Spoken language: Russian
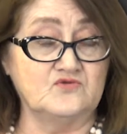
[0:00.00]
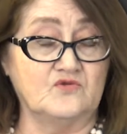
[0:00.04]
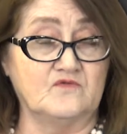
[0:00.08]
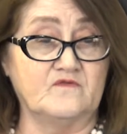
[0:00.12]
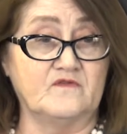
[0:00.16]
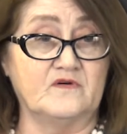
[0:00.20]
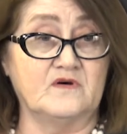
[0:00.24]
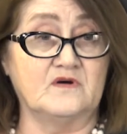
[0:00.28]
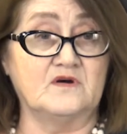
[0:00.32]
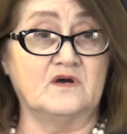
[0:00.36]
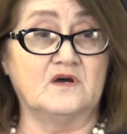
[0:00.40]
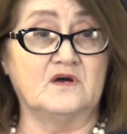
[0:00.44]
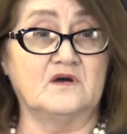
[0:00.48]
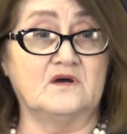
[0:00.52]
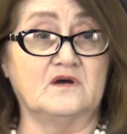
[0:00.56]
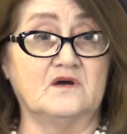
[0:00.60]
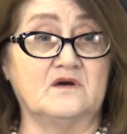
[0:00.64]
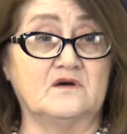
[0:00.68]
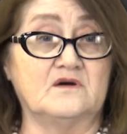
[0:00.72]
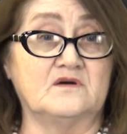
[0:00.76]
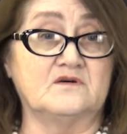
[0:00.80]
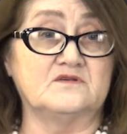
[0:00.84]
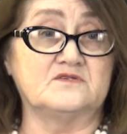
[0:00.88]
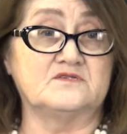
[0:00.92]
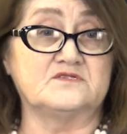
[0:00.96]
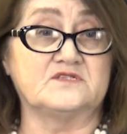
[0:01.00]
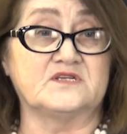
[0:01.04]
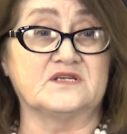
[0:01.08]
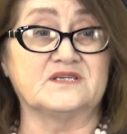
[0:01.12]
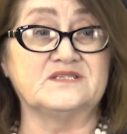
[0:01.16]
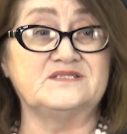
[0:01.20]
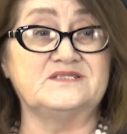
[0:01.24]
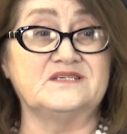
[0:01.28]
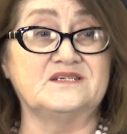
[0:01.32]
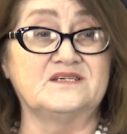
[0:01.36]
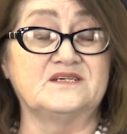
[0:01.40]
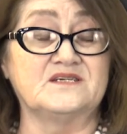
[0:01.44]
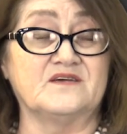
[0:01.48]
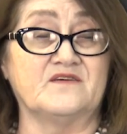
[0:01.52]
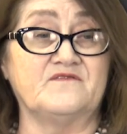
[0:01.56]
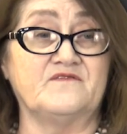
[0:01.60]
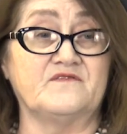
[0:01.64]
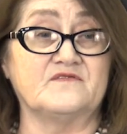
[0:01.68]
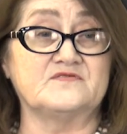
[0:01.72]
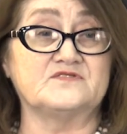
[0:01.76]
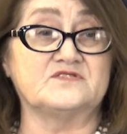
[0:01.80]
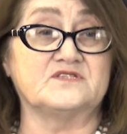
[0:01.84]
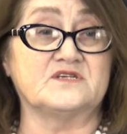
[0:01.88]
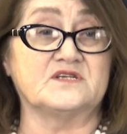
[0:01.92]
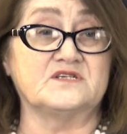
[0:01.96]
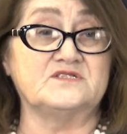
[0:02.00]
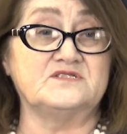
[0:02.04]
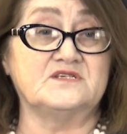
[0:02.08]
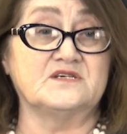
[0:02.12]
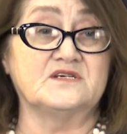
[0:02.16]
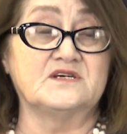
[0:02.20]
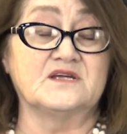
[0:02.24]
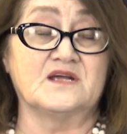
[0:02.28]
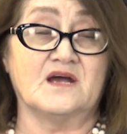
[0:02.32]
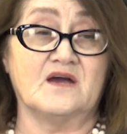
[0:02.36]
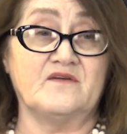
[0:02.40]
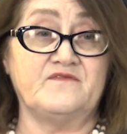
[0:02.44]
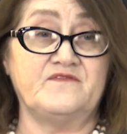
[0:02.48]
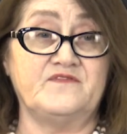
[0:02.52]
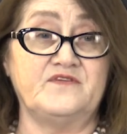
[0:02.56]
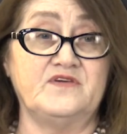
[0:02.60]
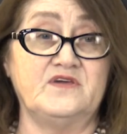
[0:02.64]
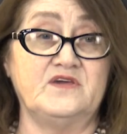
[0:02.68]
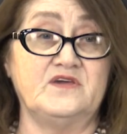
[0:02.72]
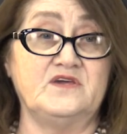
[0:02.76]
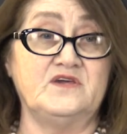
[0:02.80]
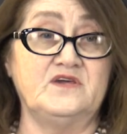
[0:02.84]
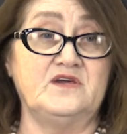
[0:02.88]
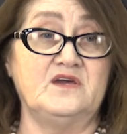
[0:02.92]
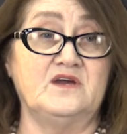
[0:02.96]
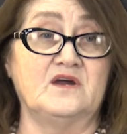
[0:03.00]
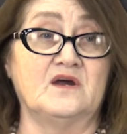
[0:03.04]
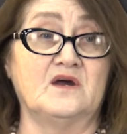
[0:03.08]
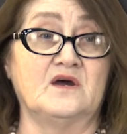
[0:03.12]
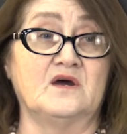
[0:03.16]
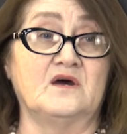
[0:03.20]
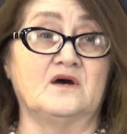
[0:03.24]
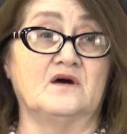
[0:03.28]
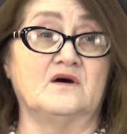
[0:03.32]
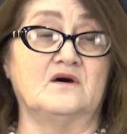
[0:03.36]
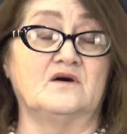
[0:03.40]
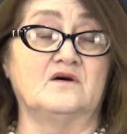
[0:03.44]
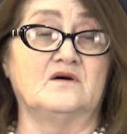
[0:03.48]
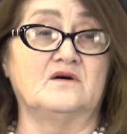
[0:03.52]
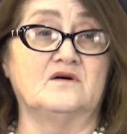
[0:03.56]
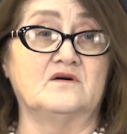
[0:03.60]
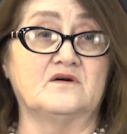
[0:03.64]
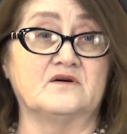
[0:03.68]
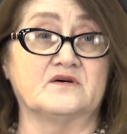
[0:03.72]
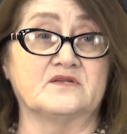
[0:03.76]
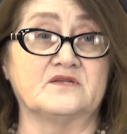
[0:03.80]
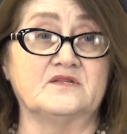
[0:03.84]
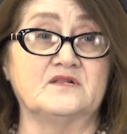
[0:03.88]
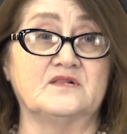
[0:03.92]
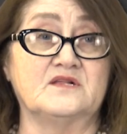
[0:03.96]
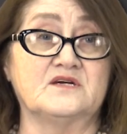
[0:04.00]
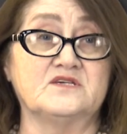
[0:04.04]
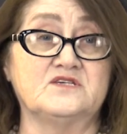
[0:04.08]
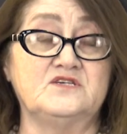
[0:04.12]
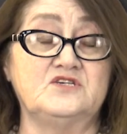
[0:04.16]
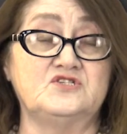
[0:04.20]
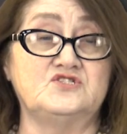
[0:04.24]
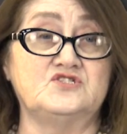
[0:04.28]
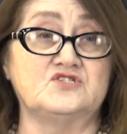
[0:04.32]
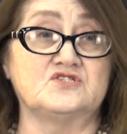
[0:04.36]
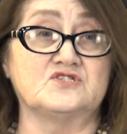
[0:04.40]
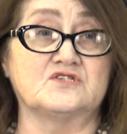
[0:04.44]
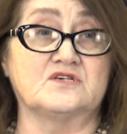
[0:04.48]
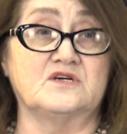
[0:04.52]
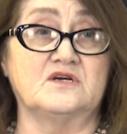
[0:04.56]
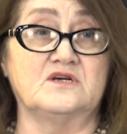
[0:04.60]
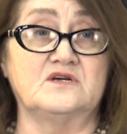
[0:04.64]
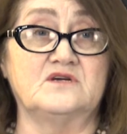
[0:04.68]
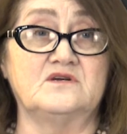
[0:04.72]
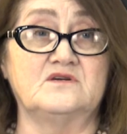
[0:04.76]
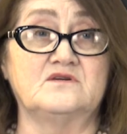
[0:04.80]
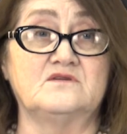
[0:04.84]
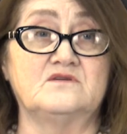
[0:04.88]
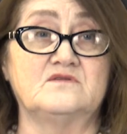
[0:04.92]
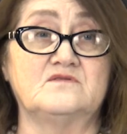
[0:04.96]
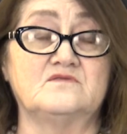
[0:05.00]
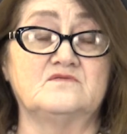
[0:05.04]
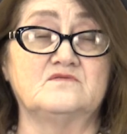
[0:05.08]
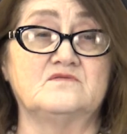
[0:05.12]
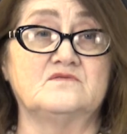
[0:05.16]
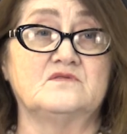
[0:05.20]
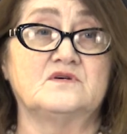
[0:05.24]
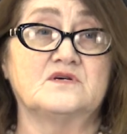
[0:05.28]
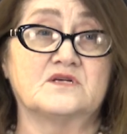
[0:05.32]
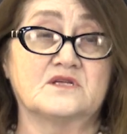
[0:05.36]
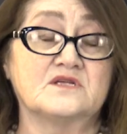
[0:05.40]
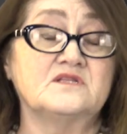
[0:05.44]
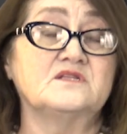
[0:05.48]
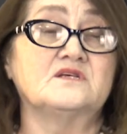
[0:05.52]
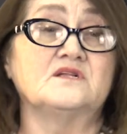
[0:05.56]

основа стратиграфии, стратиграфии и э, хронологической, э,